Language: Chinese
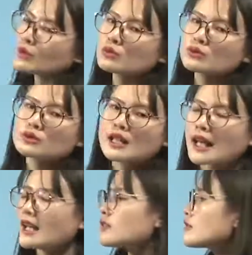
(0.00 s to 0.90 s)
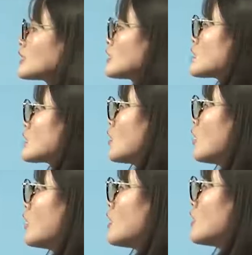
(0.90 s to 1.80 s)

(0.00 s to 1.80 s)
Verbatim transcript: 读材料三的时候，